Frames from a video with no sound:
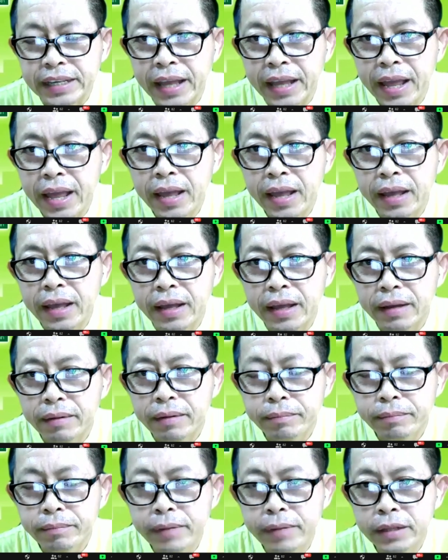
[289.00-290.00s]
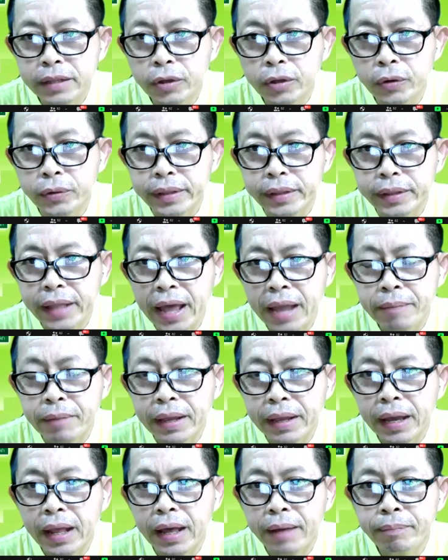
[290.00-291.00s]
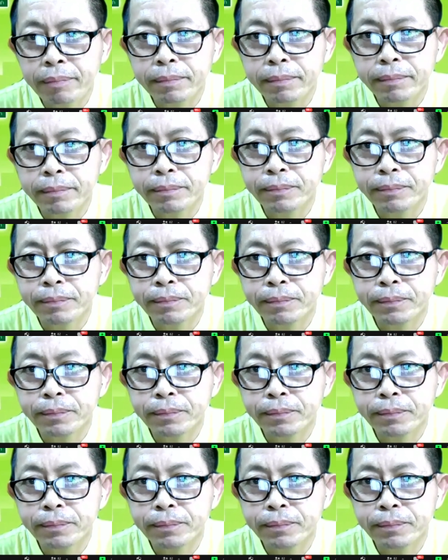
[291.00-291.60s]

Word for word: ษาศีลห้า เบื้องต้นได้ไหมครับ